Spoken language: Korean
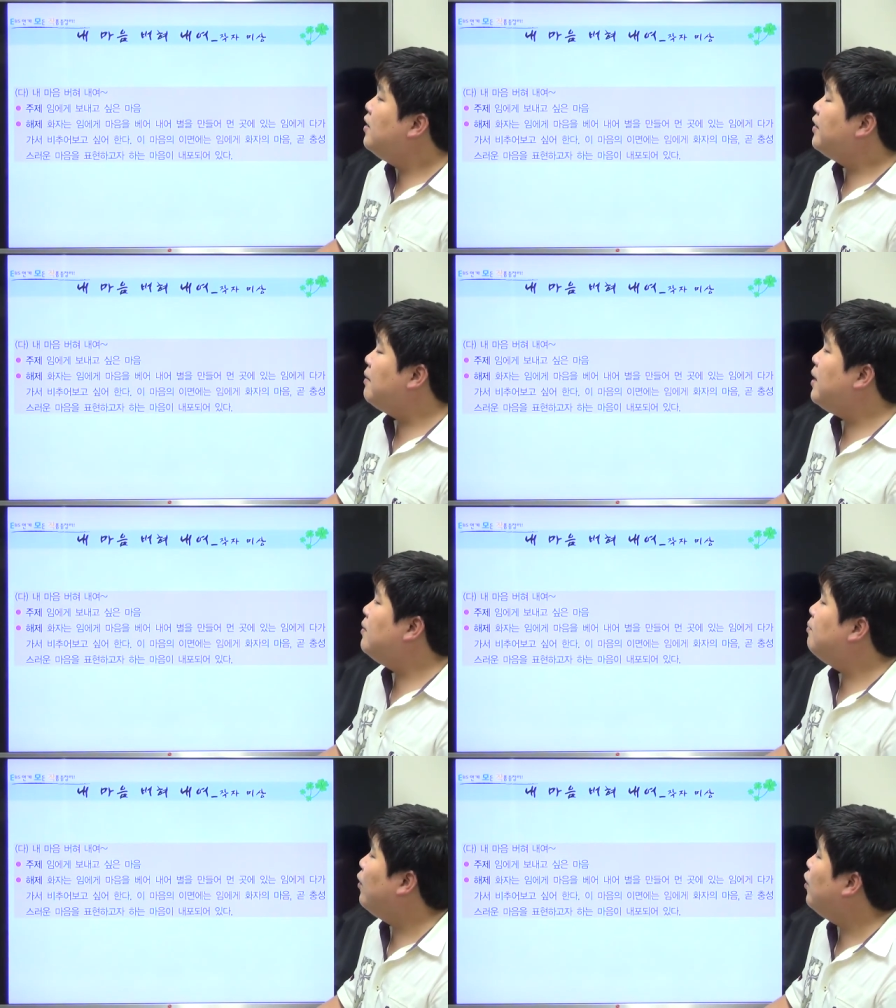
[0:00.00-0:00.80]
내
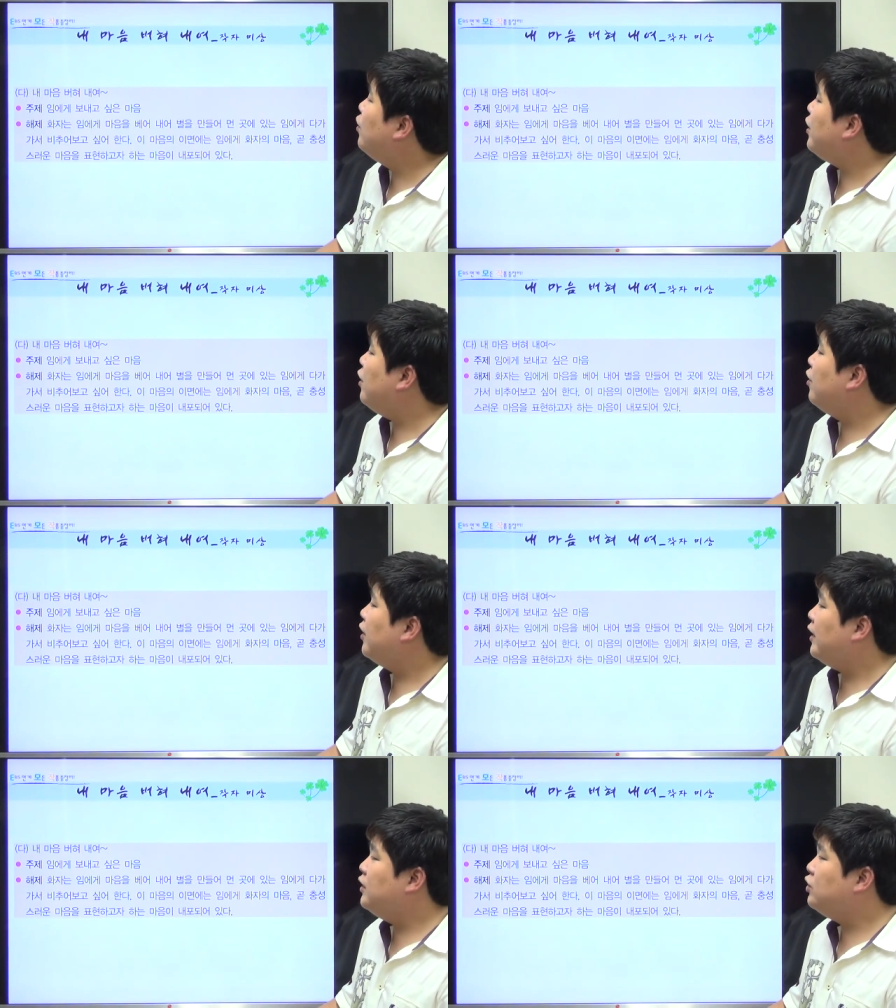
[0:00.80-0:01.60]
마음 버여내요
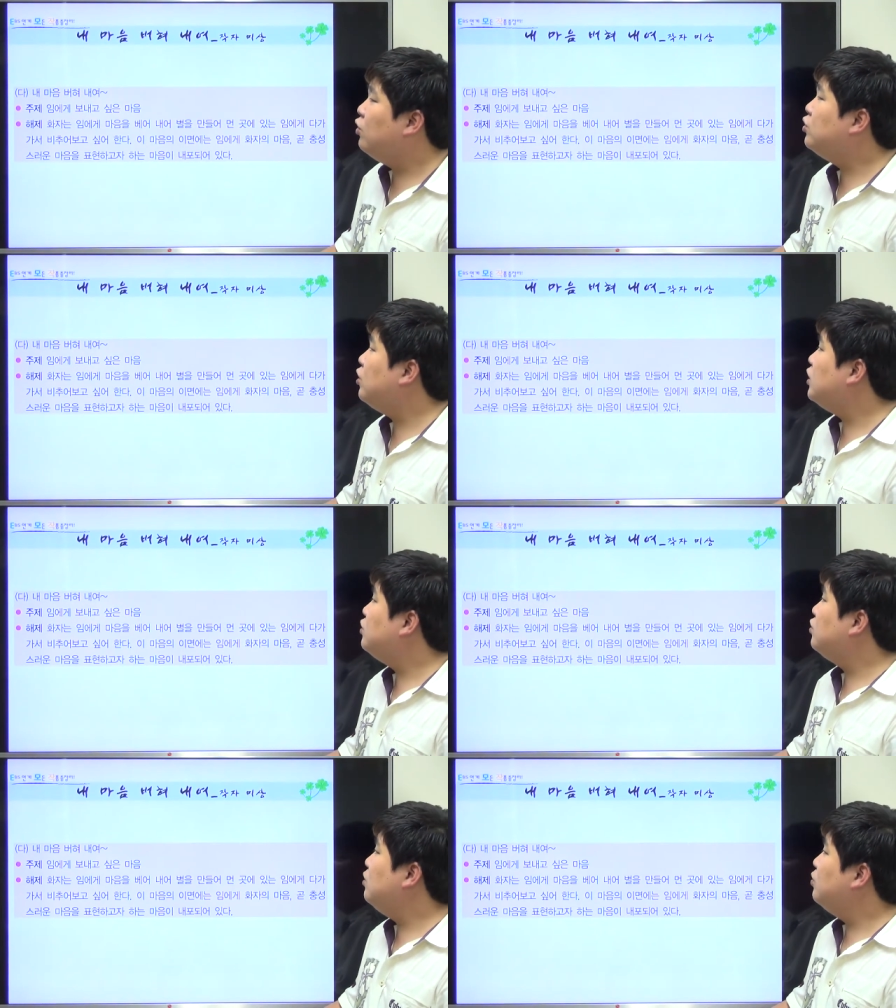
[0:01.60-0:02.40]
라는 정철의
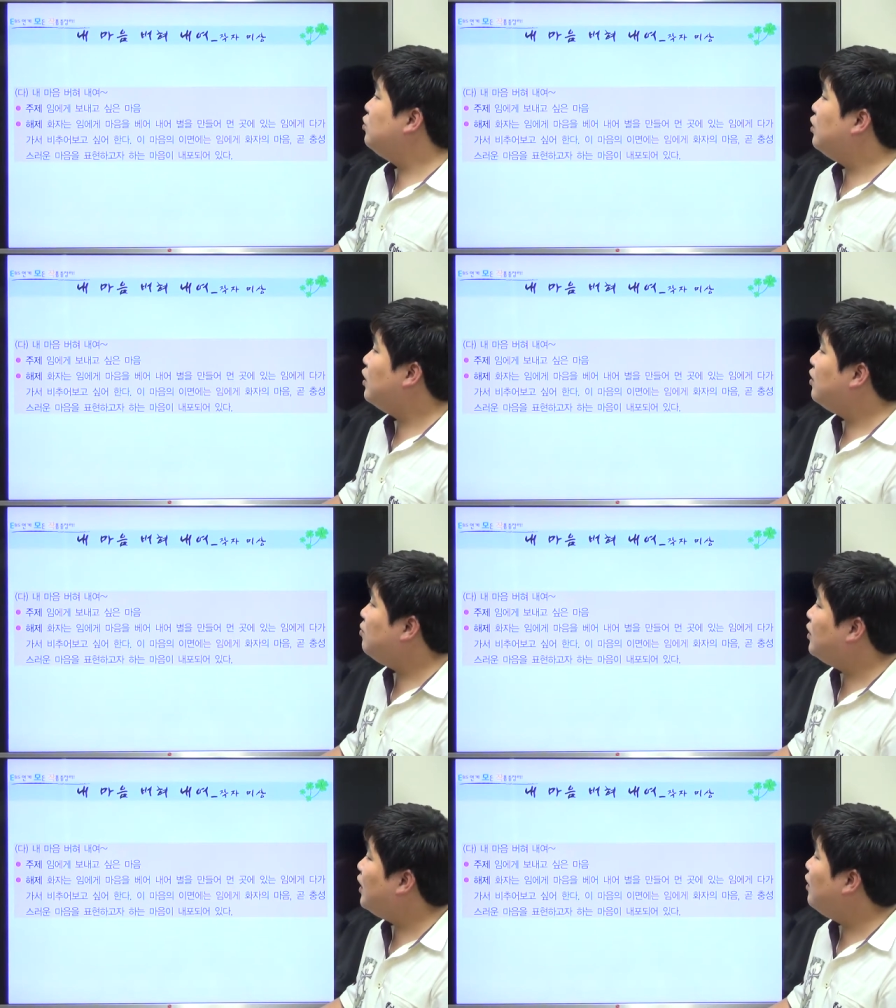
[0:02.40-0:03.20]
시조를 보도록
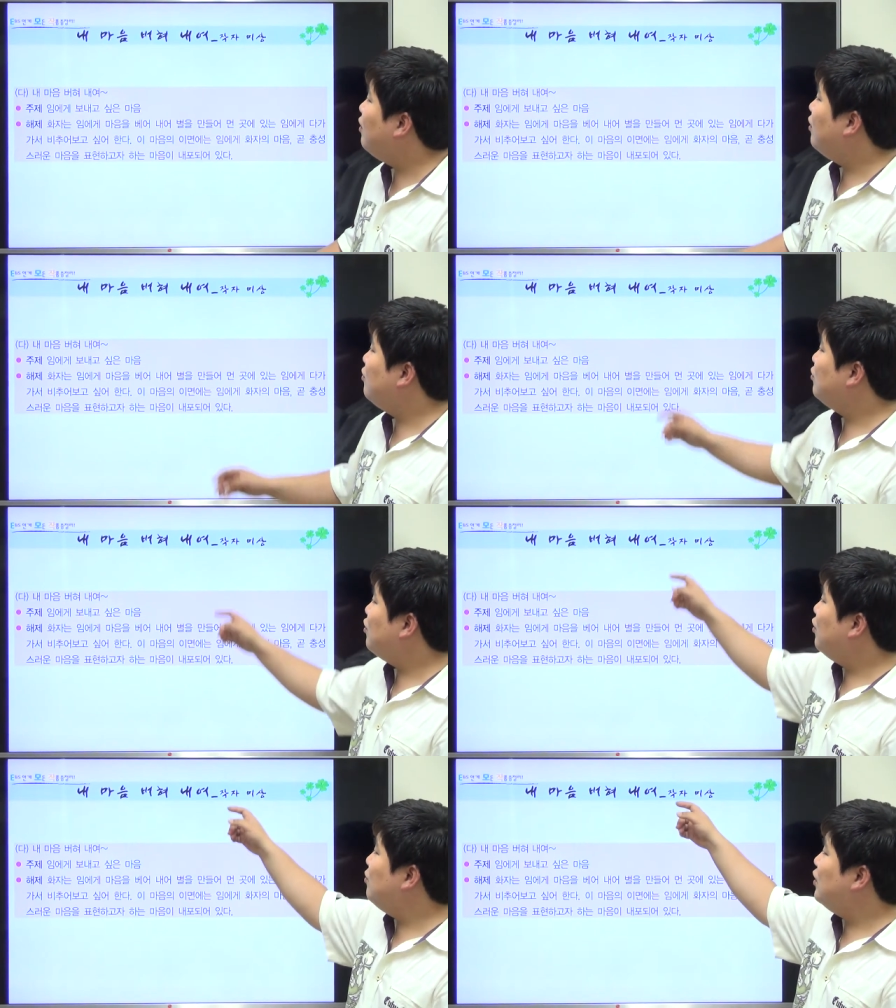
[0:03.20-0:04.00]
하겠습니다. 아이고
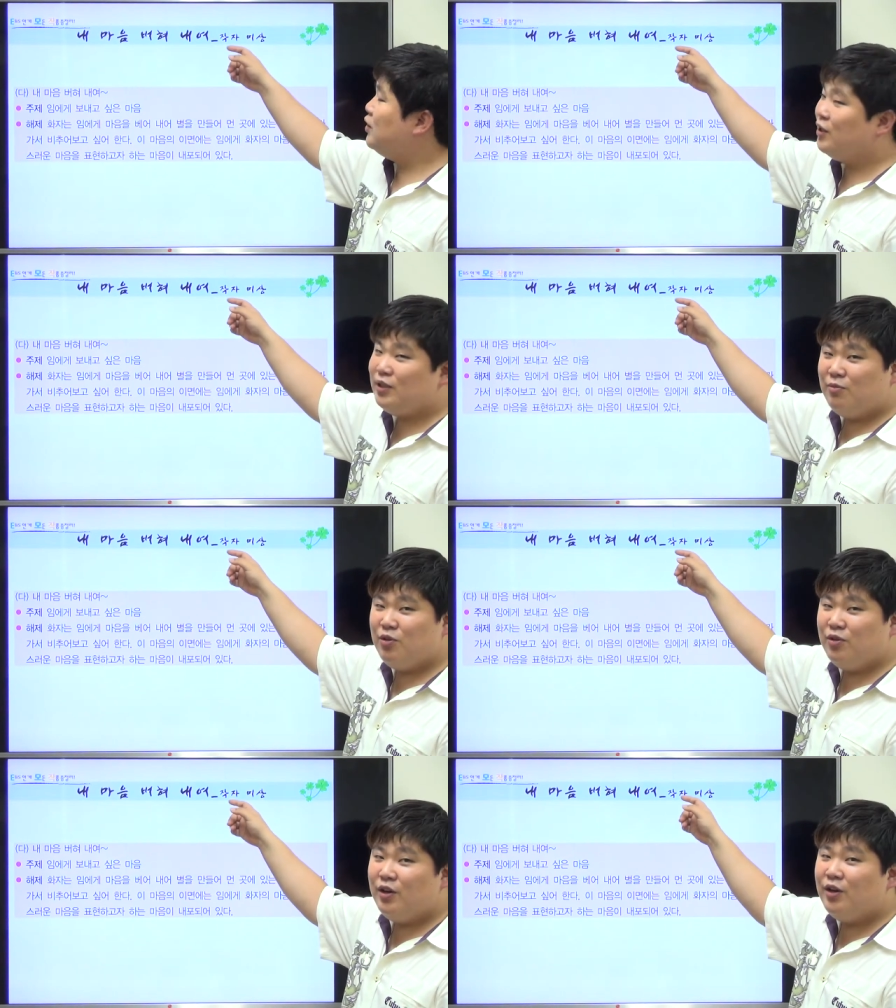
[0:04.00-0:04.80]
죄송합니다. 제가 잘못
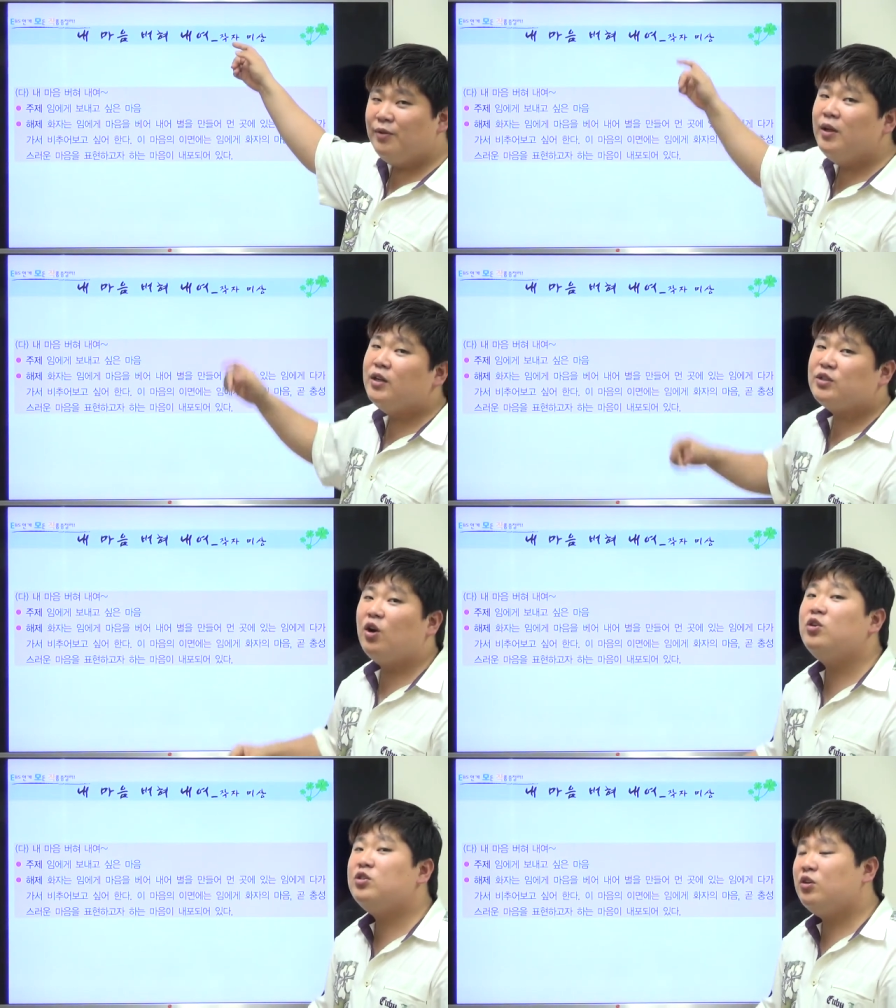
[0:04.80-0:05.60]
썼네요.
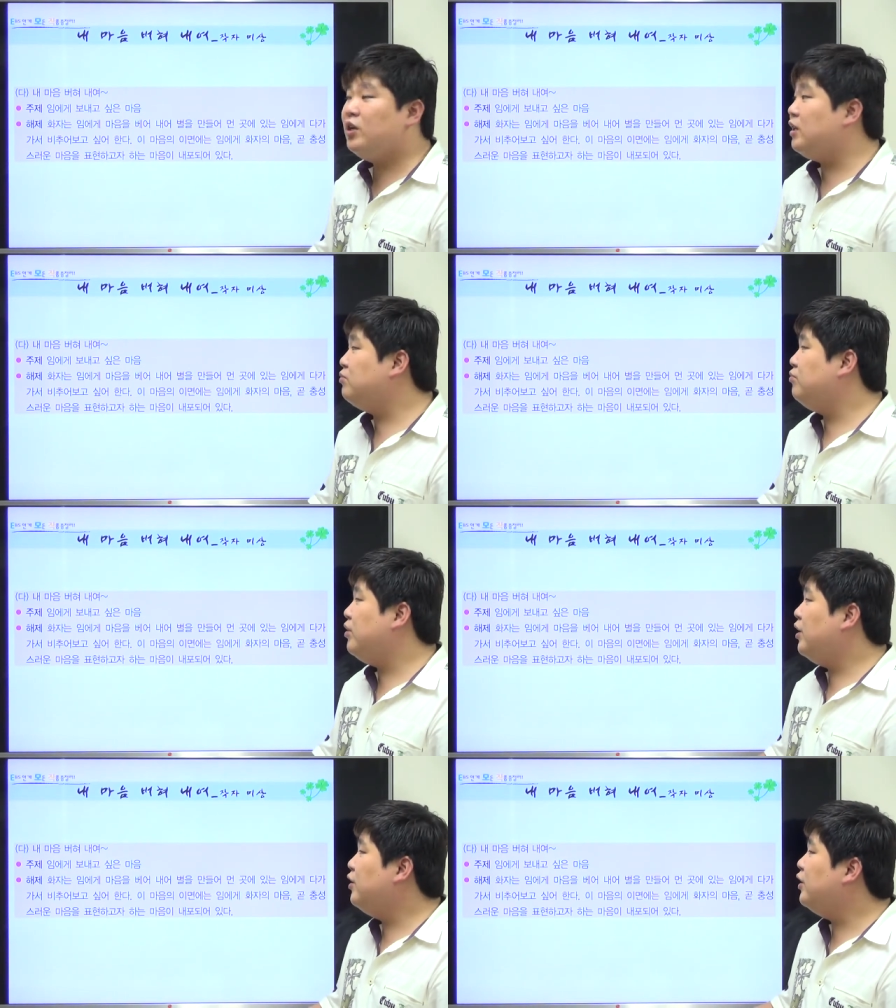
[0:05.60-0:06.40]
정철의
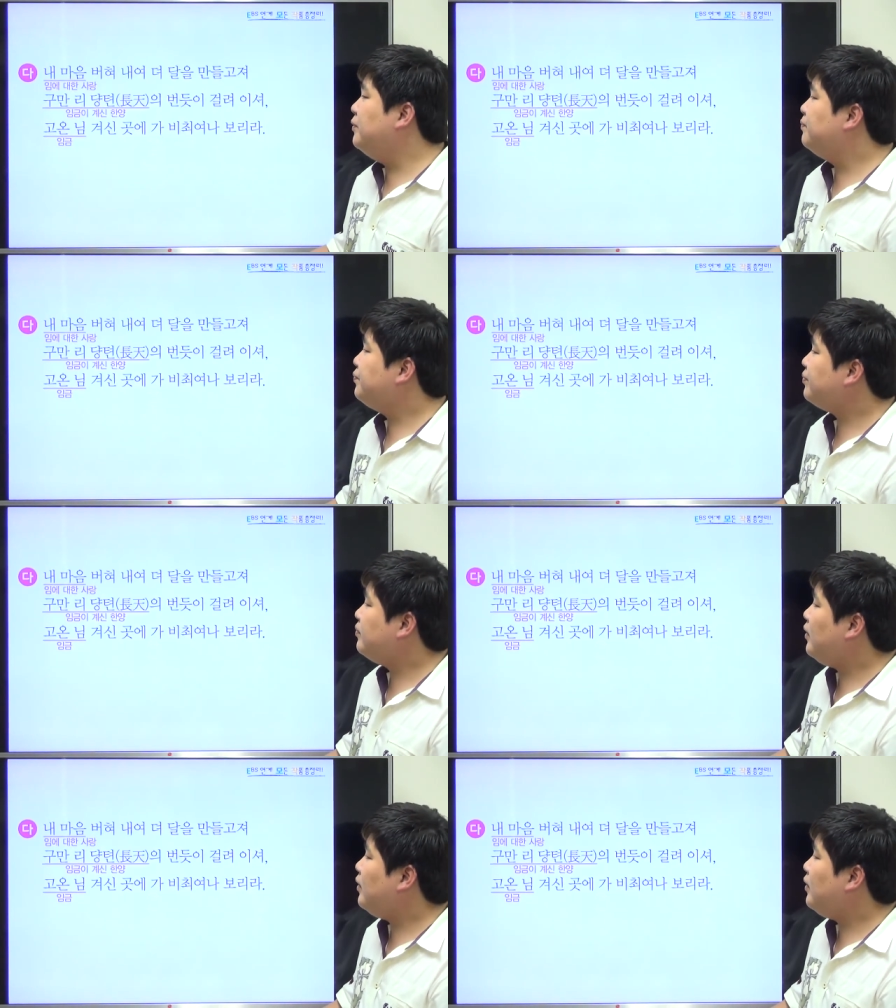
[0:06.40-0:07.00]
작품이에요.